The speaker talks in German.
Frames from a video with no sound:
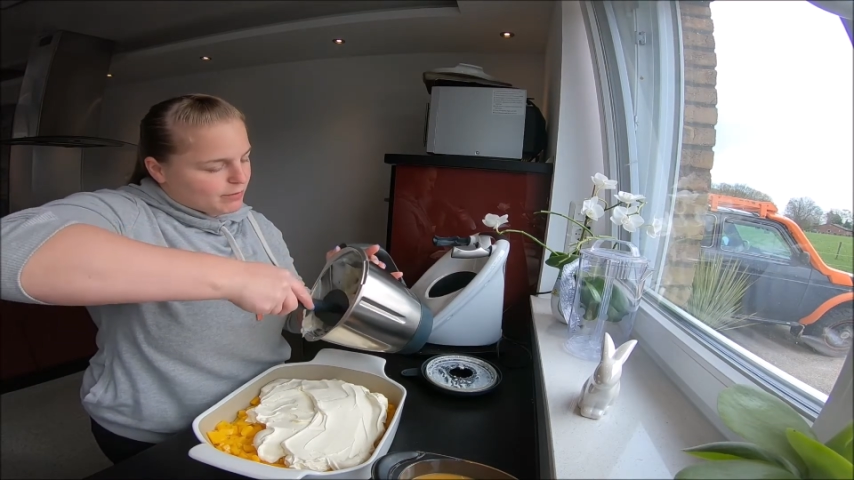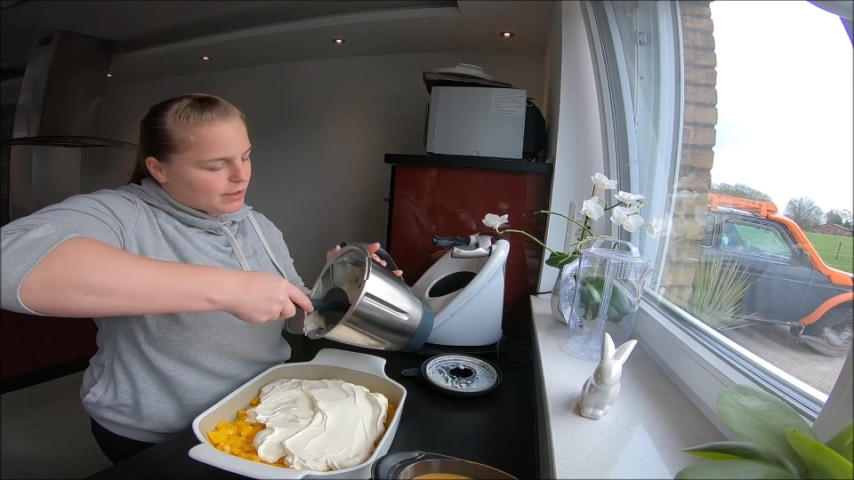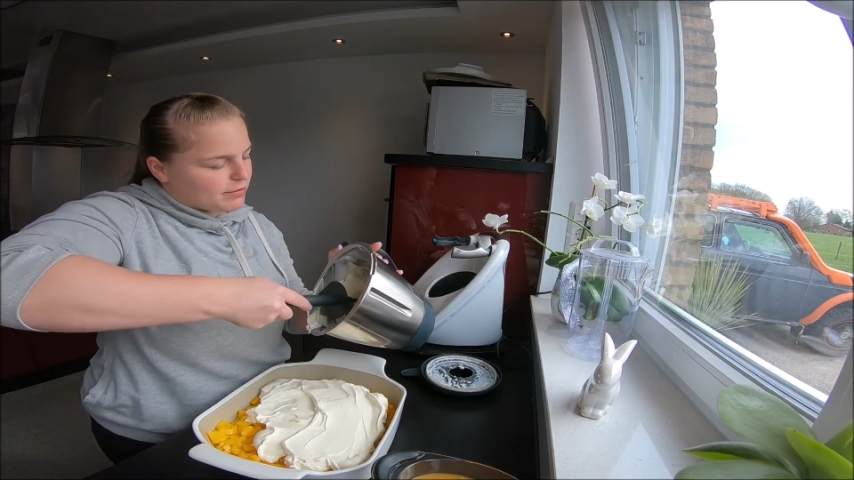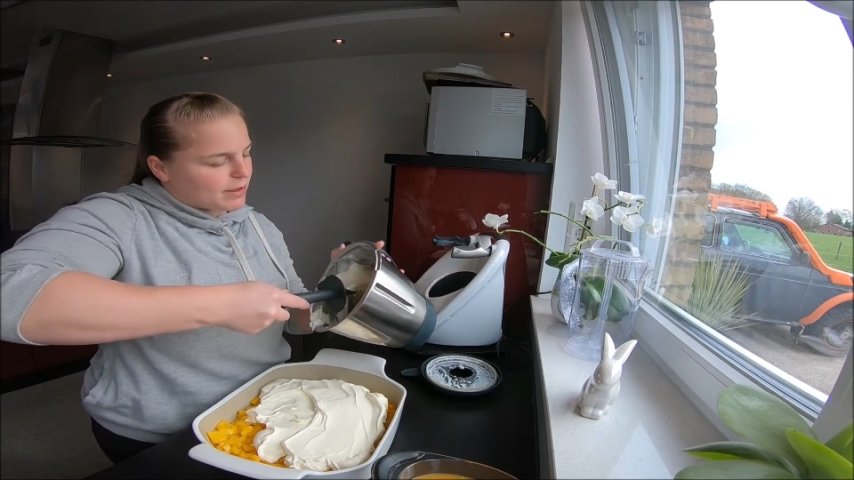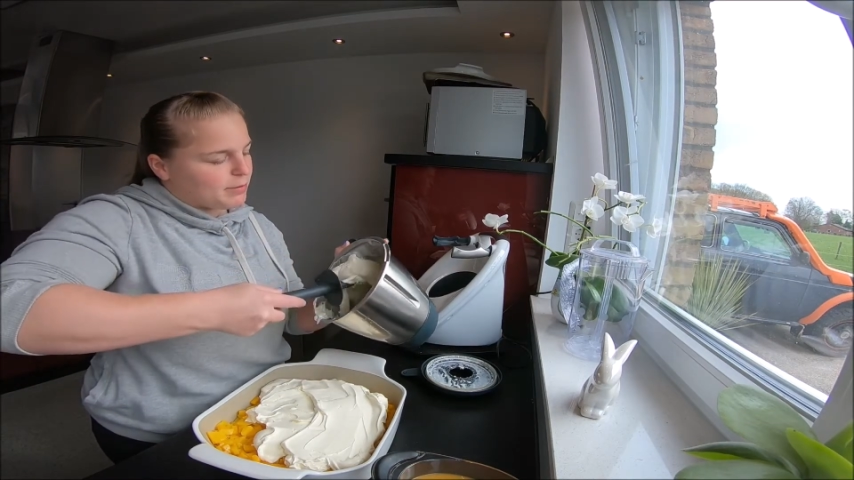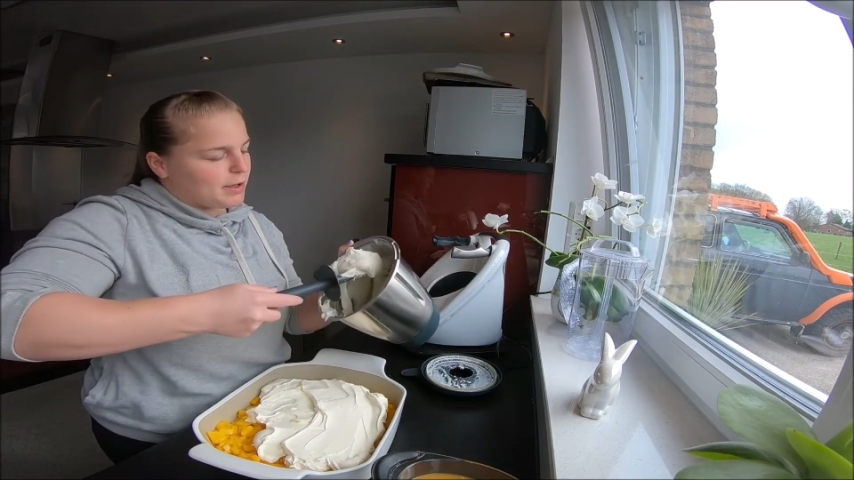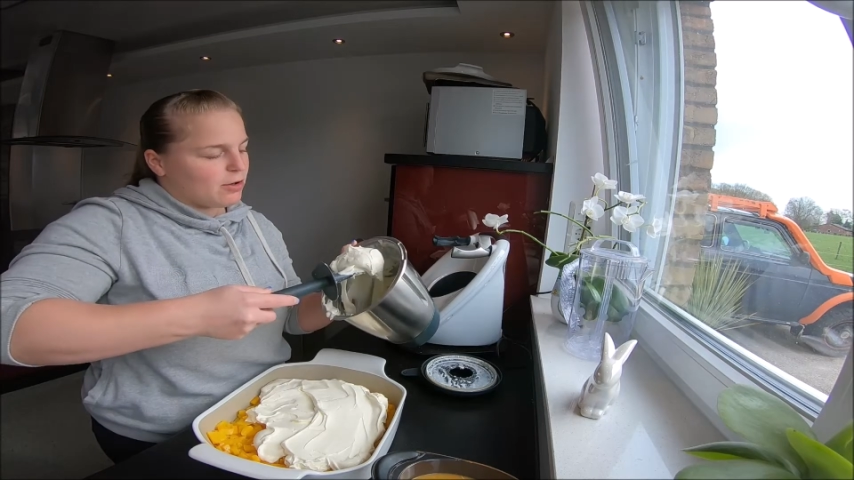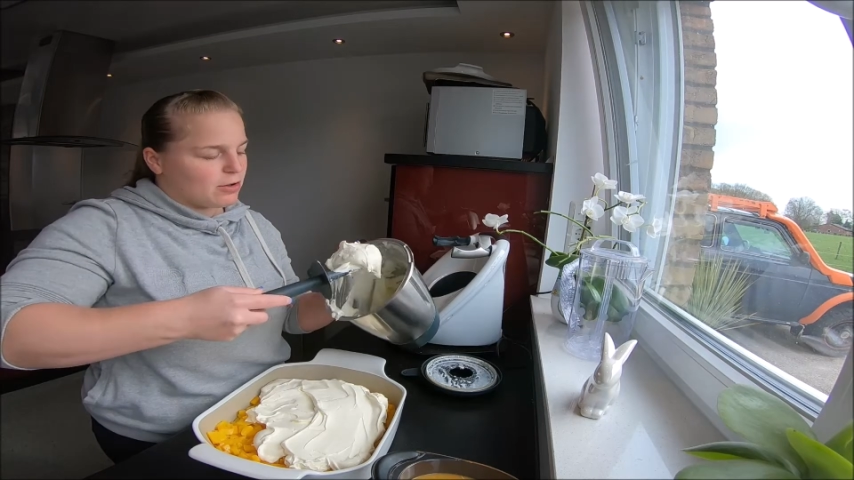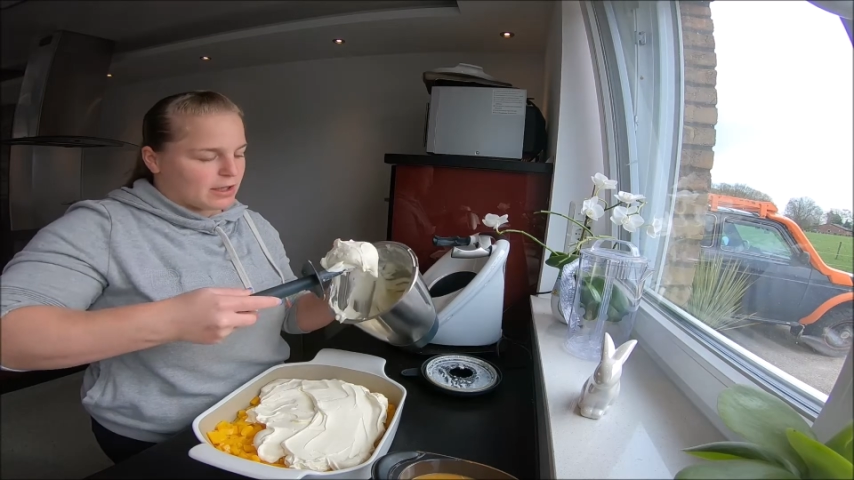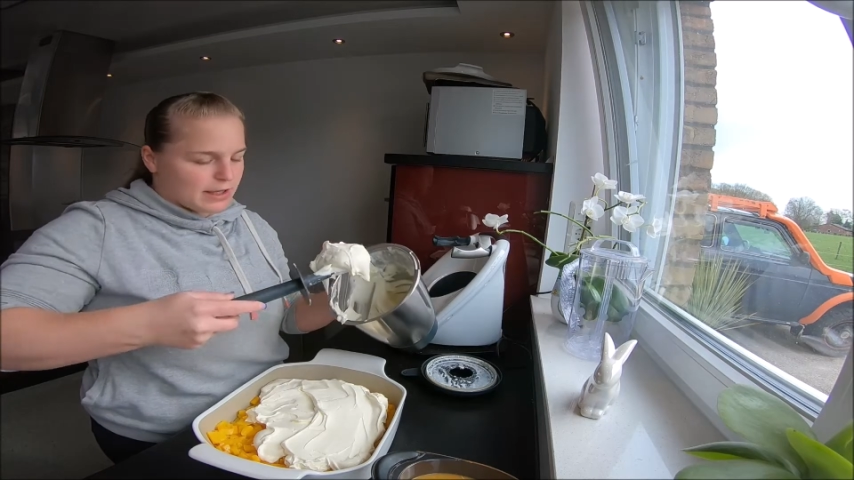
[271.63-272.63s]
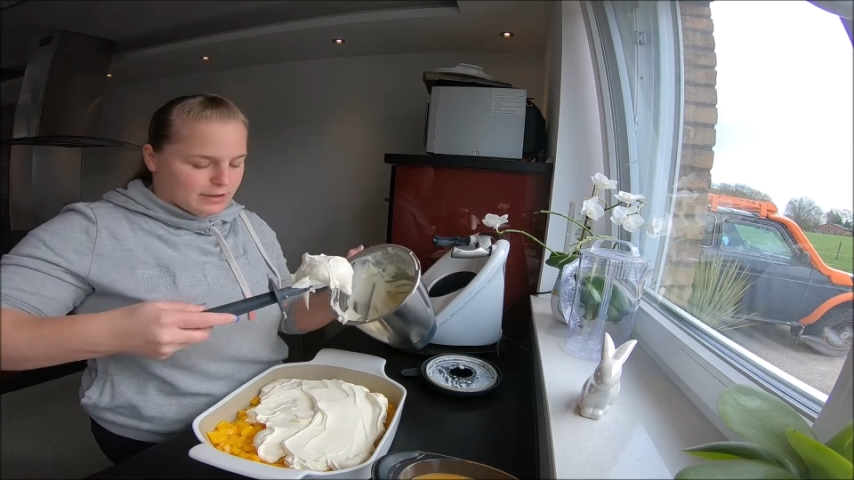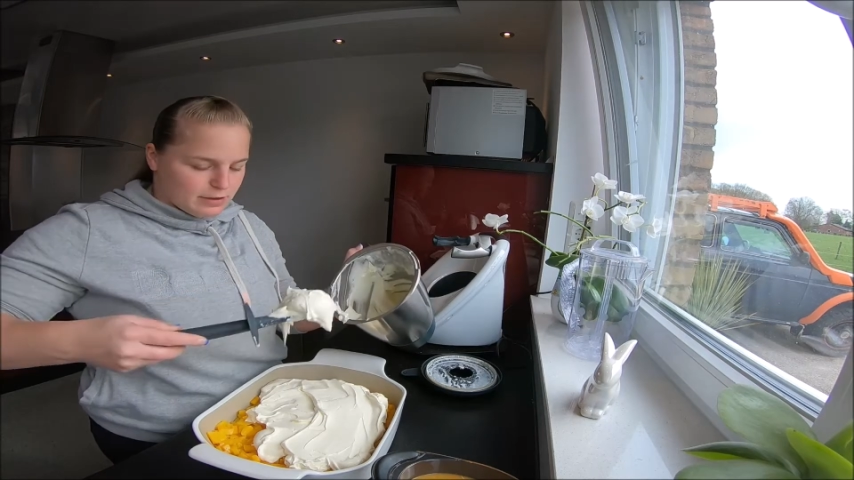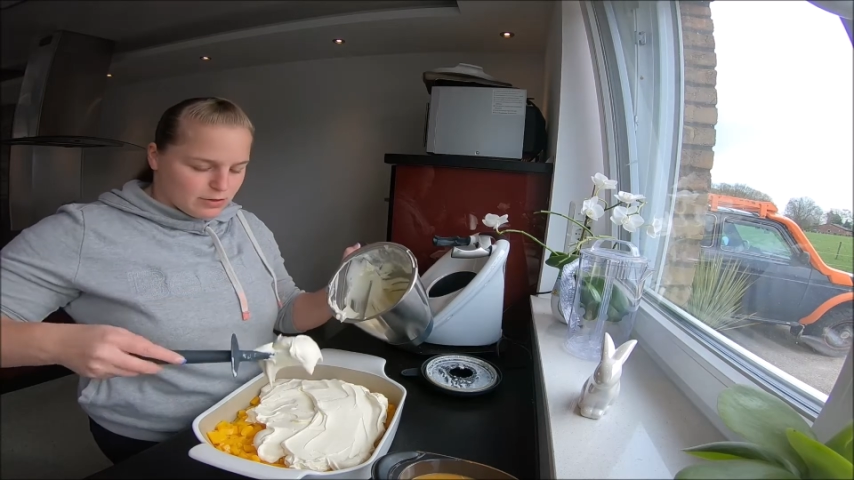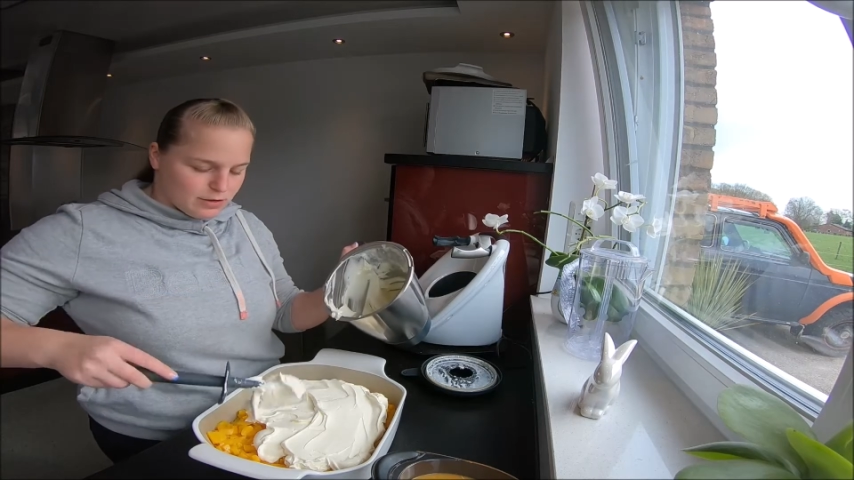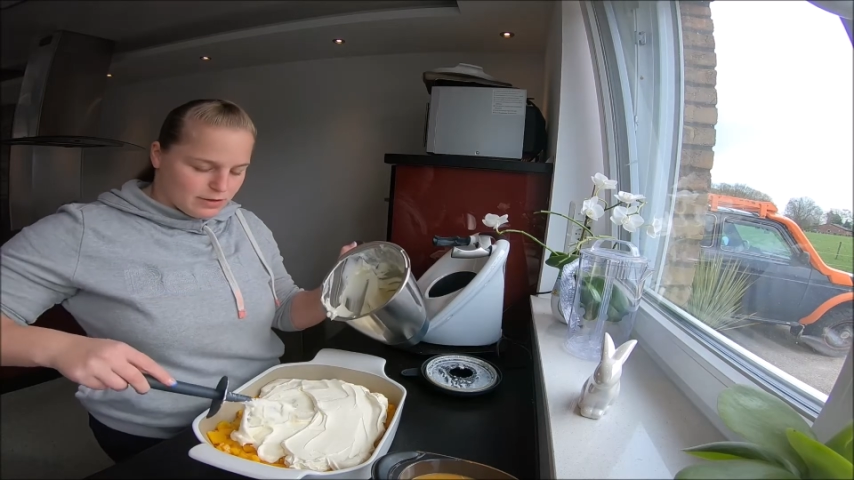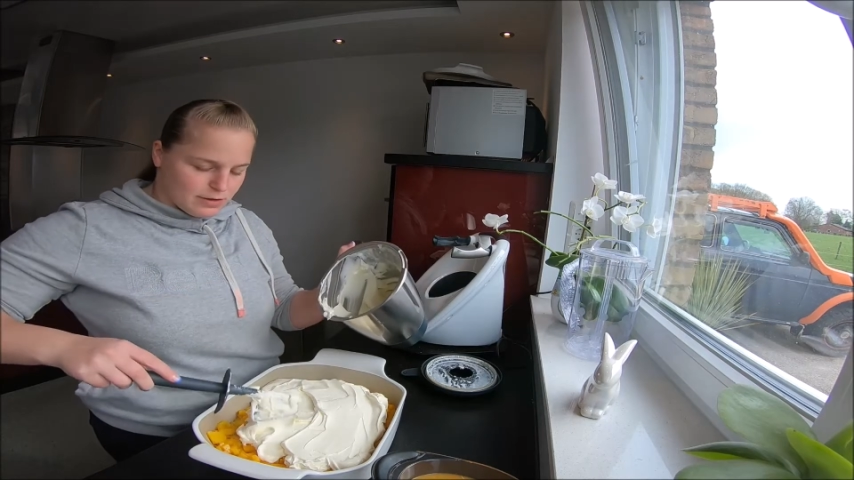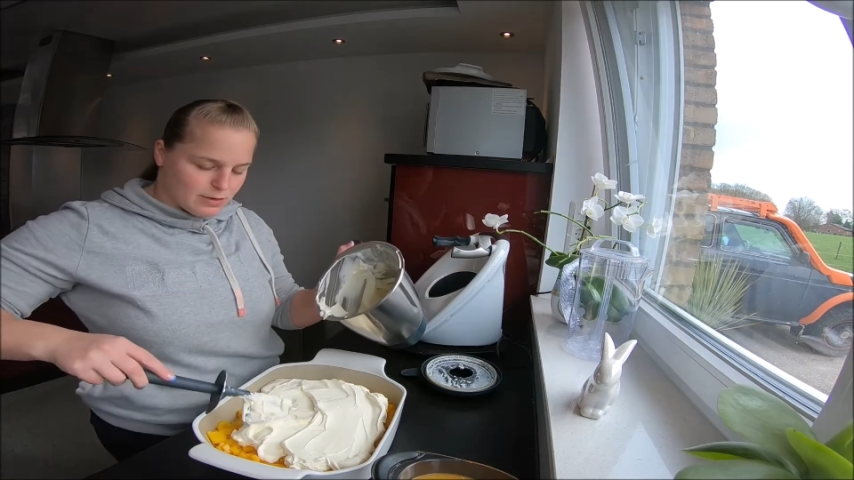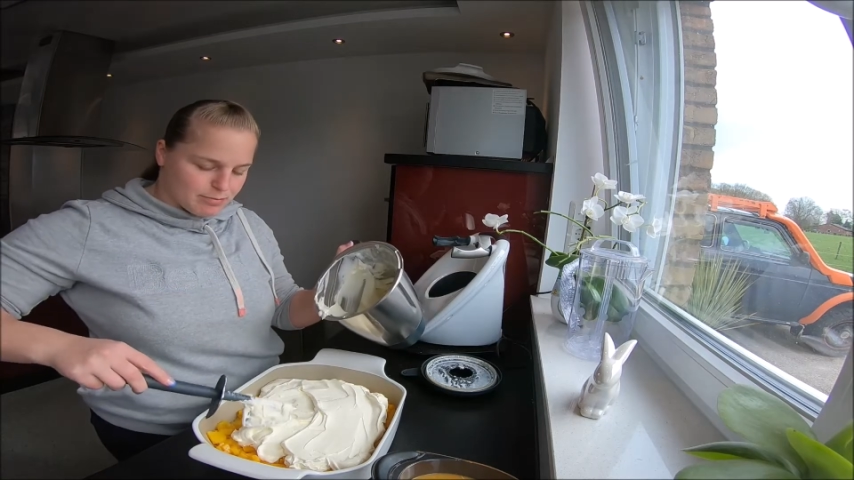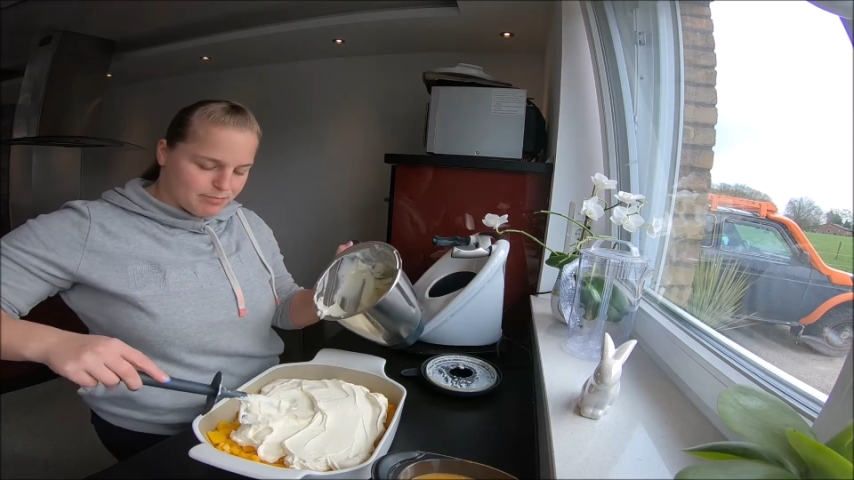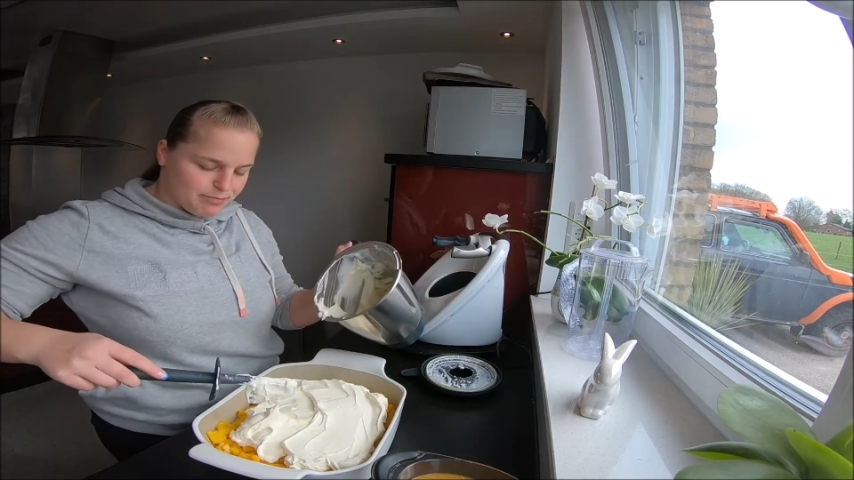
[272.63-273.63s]
ich werde mir auch gleich sonst
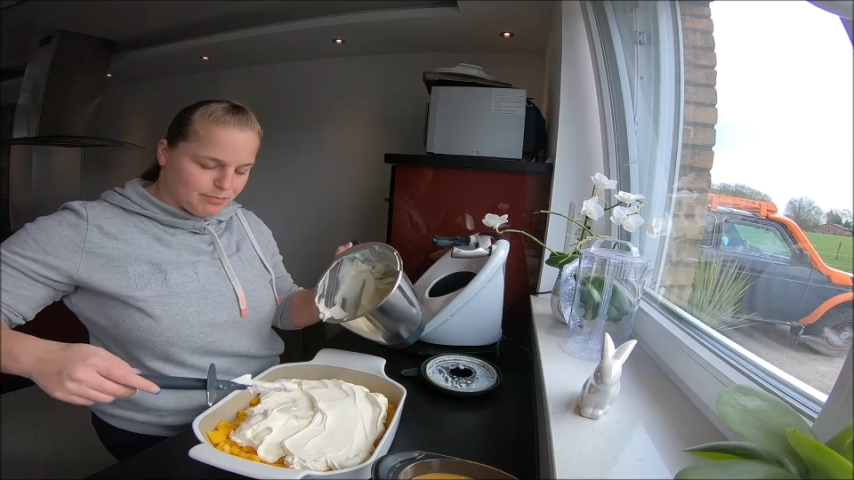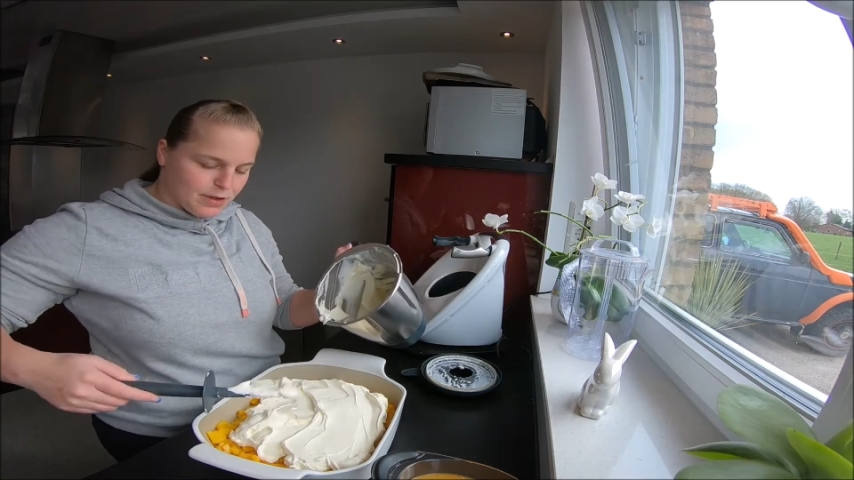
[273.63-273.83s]
ähm,